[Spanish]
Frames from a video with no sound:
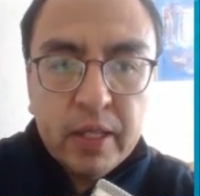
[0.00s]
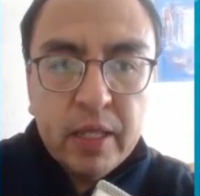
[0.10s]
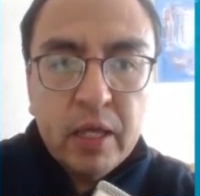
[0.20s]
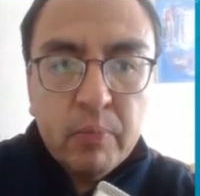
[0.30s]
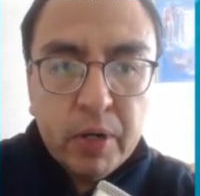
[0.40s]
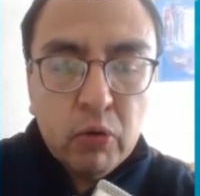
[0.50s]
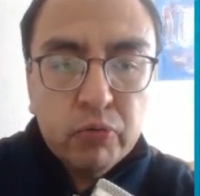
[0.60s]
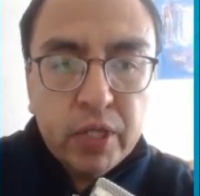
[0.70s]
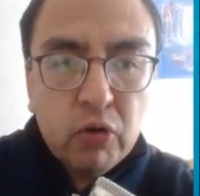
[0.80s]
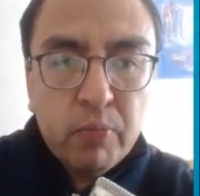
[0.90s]
Pregunta
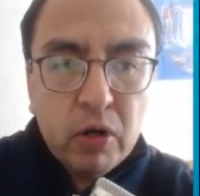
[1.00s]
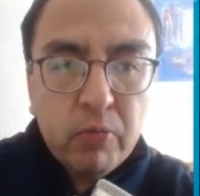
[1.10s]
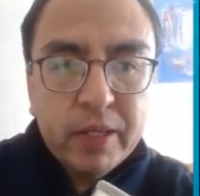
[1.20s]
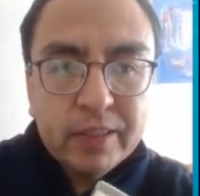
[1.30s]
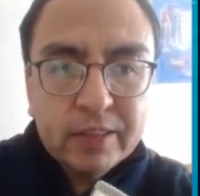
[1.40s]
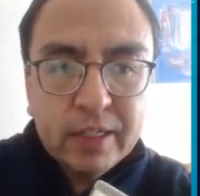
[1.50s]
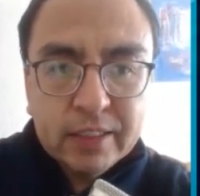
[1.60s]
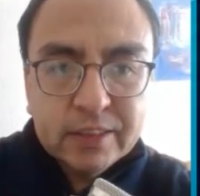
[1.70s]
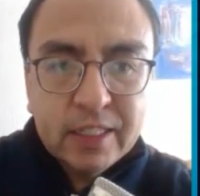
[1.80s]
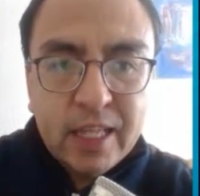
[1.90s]
número 23.
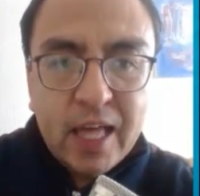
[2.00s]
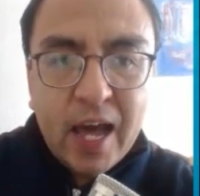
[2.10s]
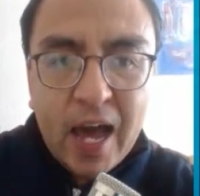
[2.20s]
Al